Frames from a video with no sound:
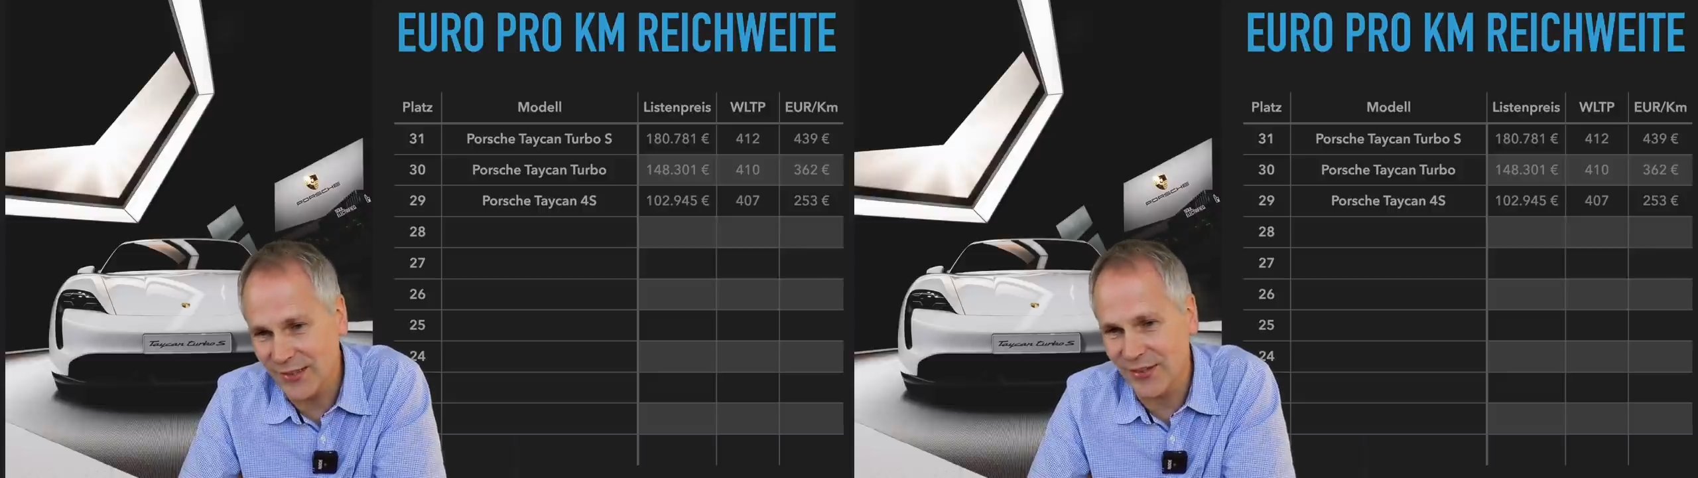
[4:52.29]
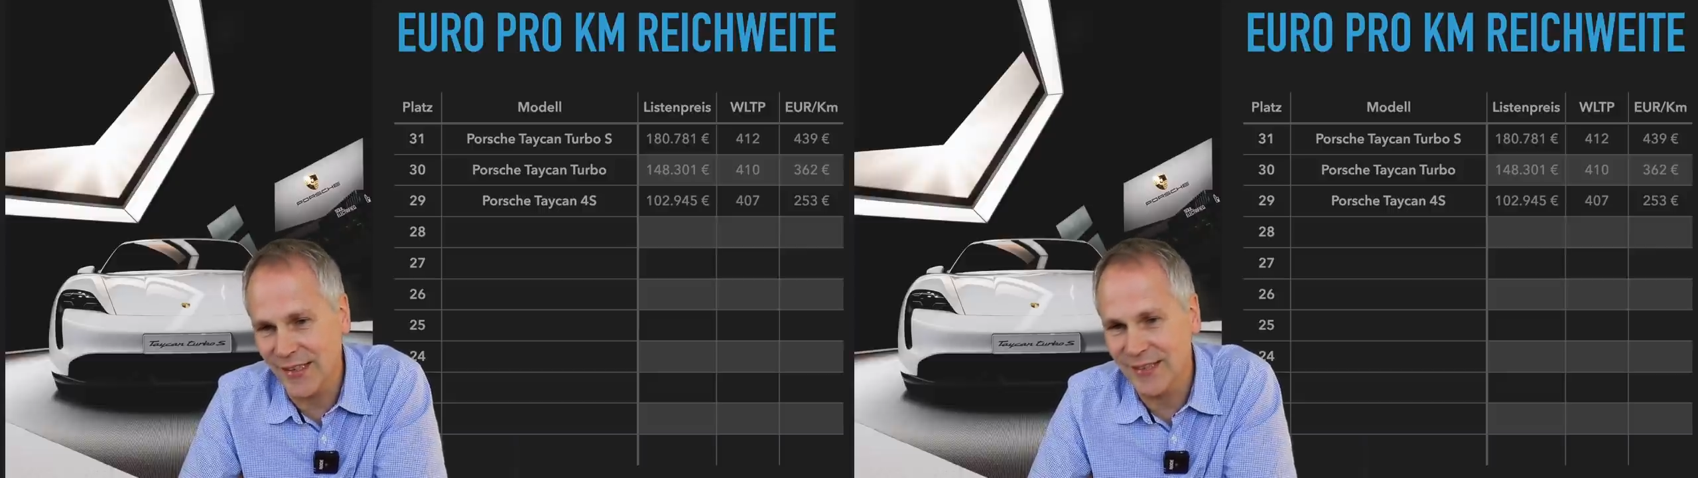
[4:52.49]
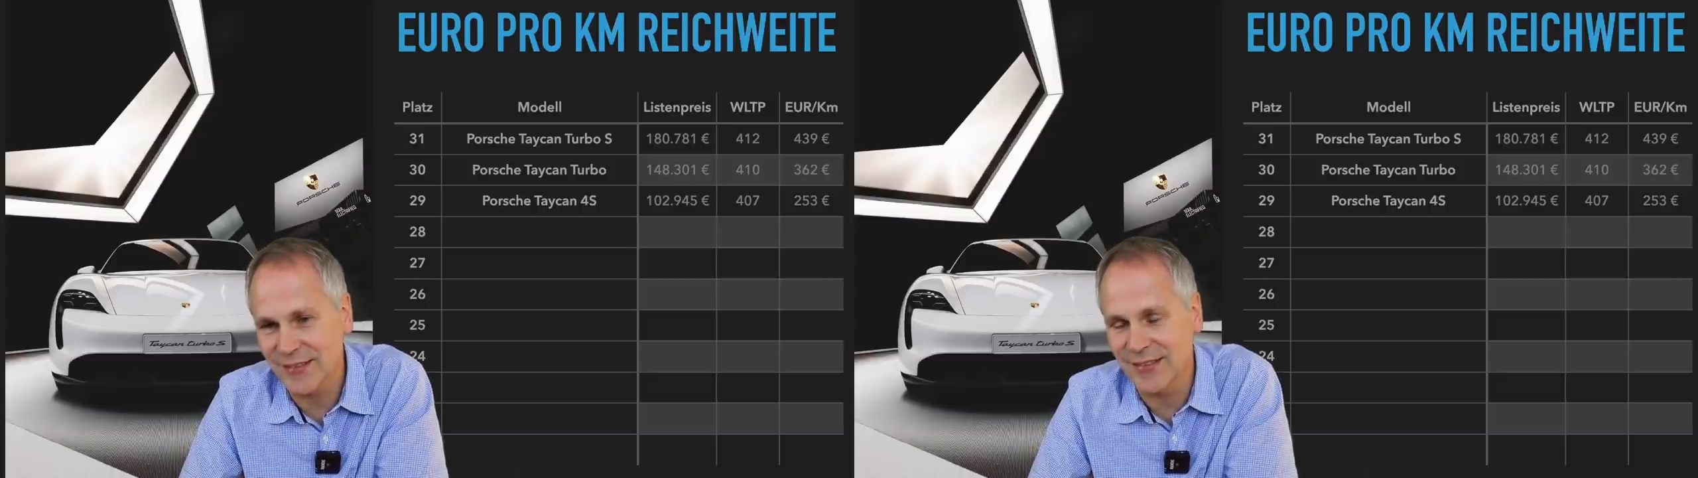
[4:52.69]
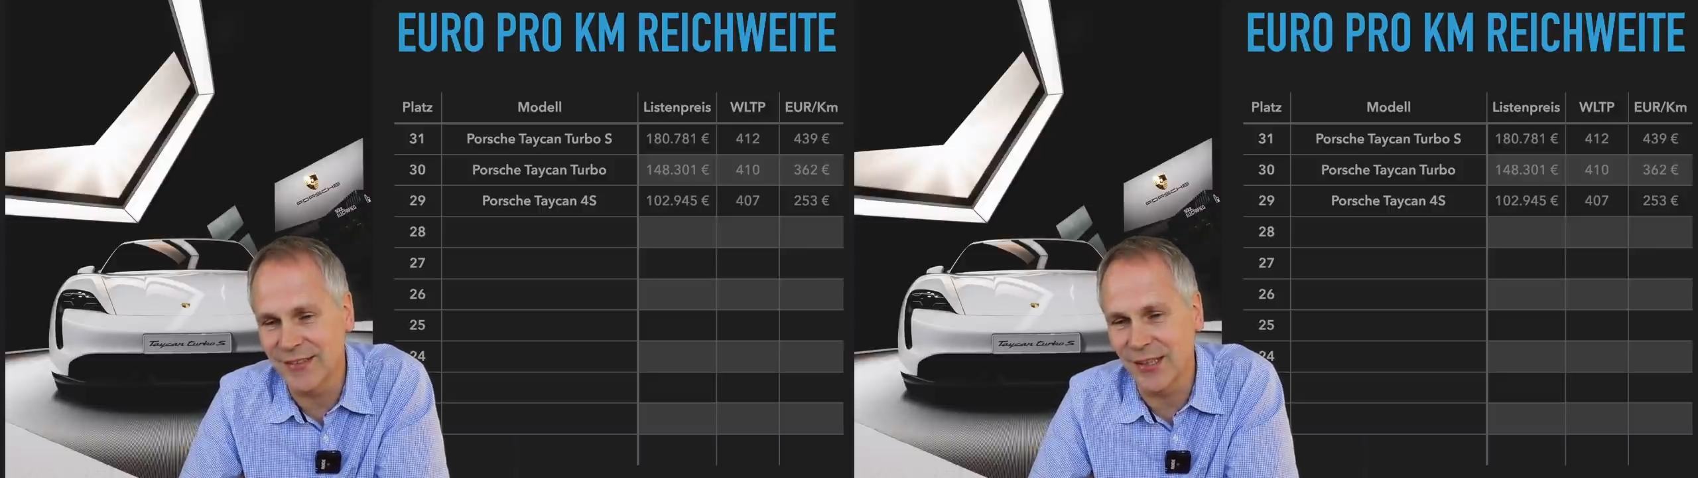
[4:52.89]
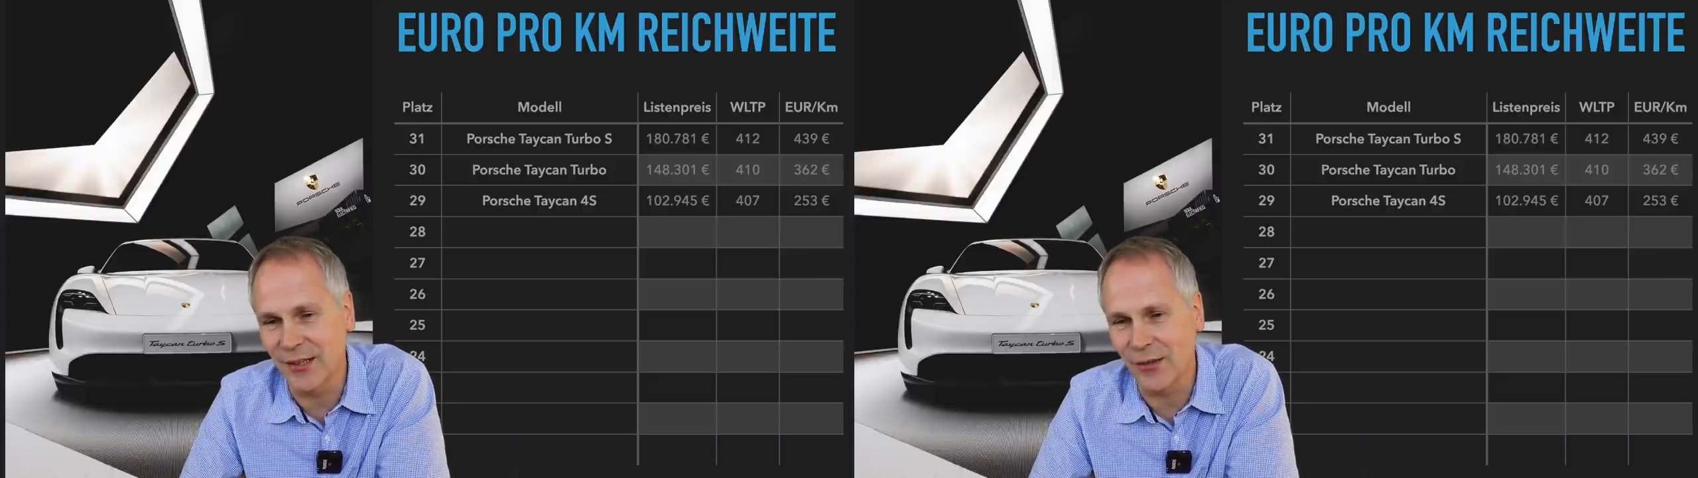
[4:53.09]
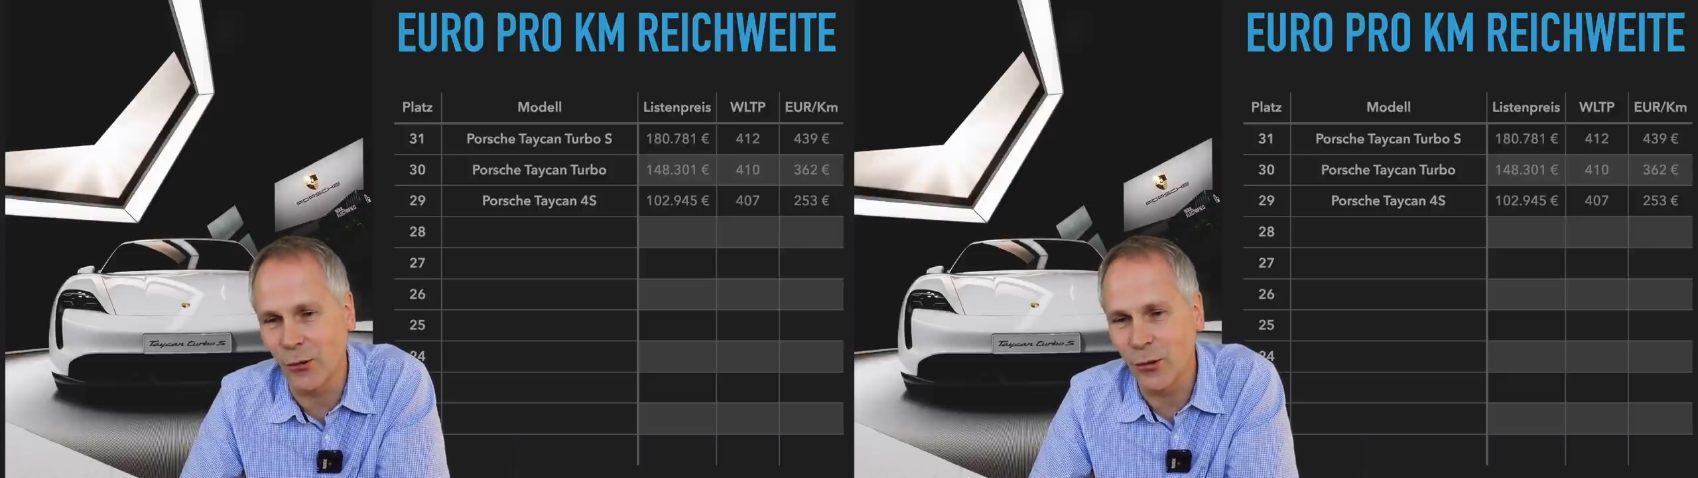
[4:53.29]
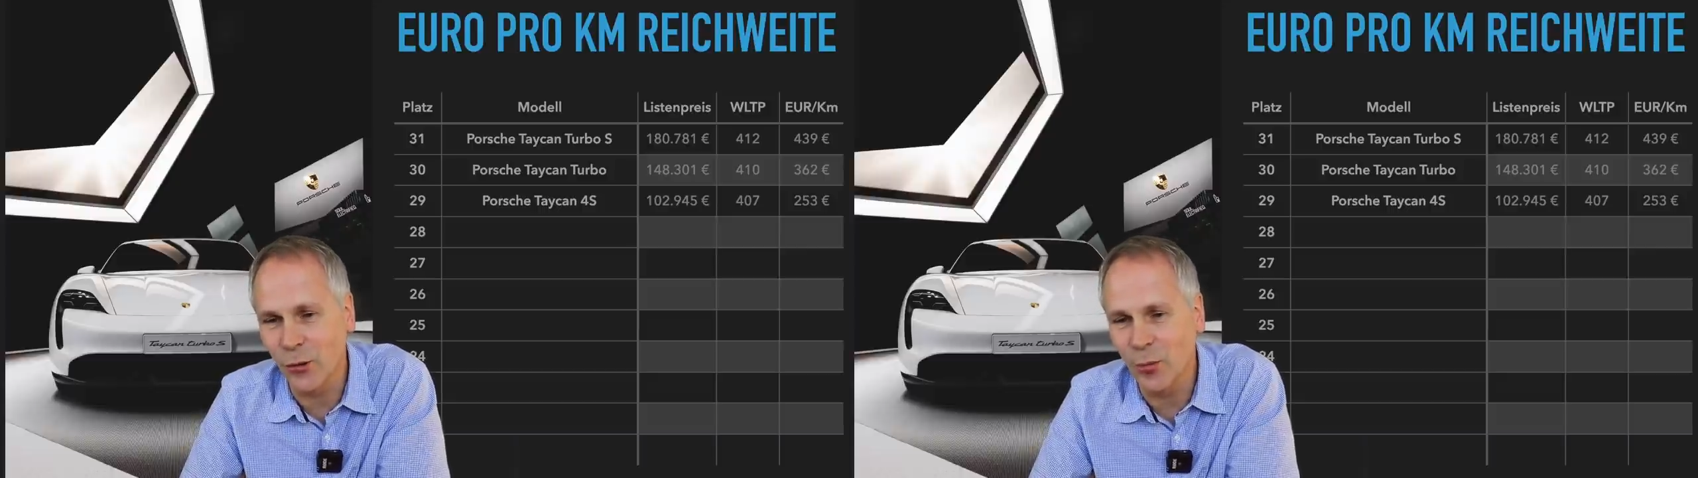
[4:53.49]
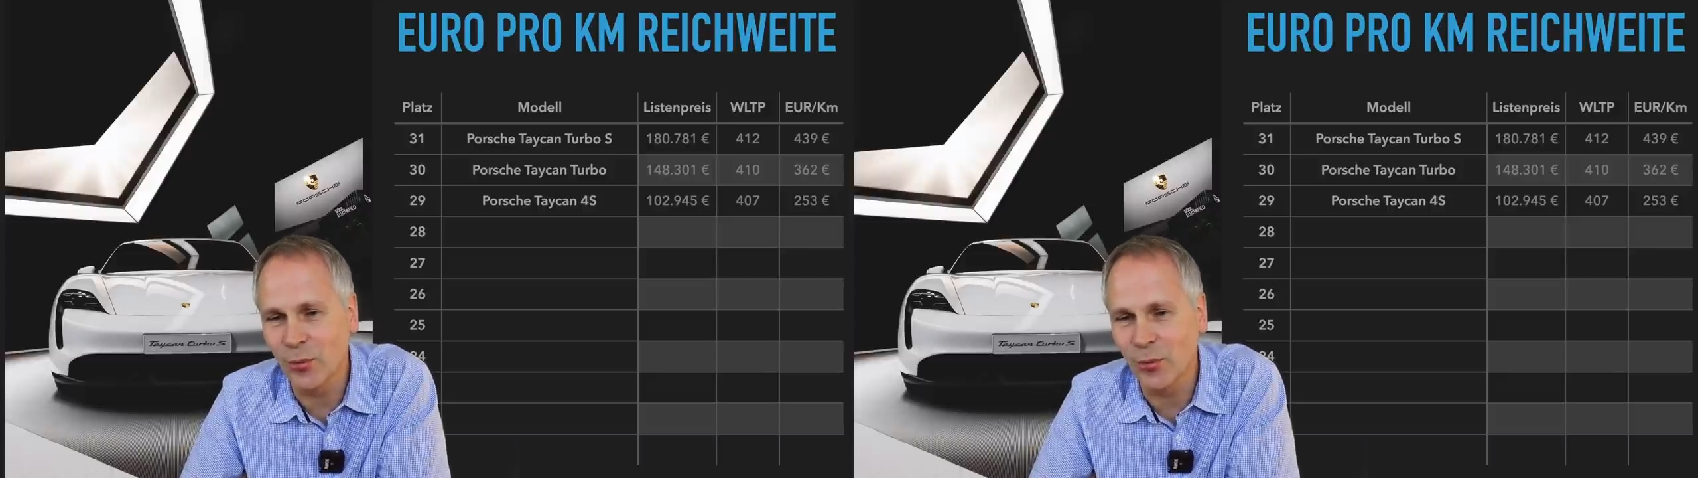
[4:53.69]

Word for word: Das heißt, der Euro